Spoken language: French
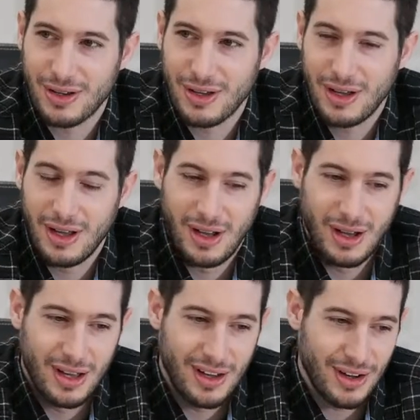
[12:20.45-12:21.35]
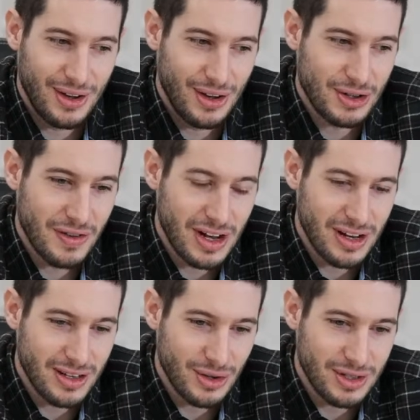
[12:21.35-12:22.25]
Ouais. ça va être
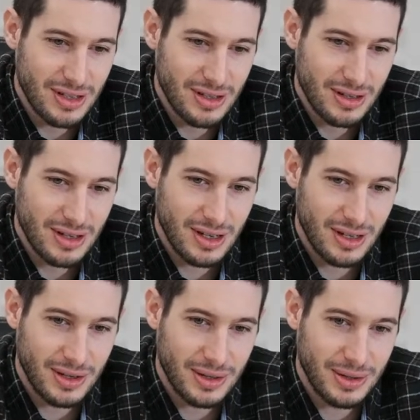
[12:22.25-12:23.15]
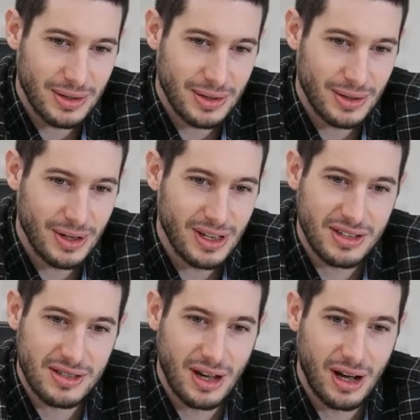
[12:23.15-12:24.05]
LinkedIn et
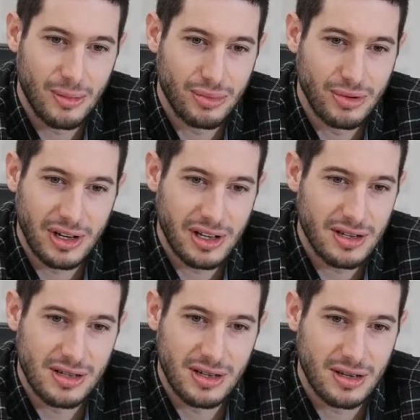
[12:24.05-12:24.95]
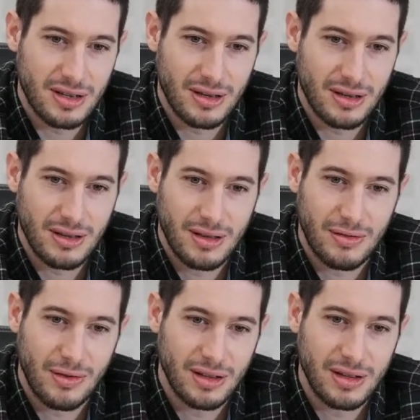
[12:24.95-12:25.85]
Instagram pour les reels
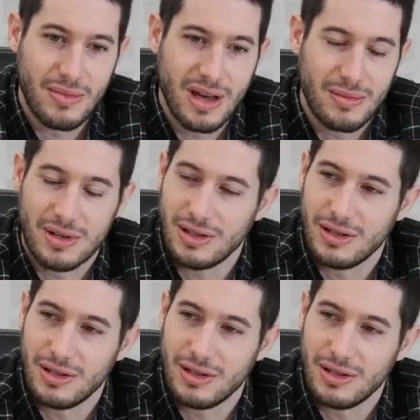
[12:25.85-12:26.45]
et, voir des mèmes.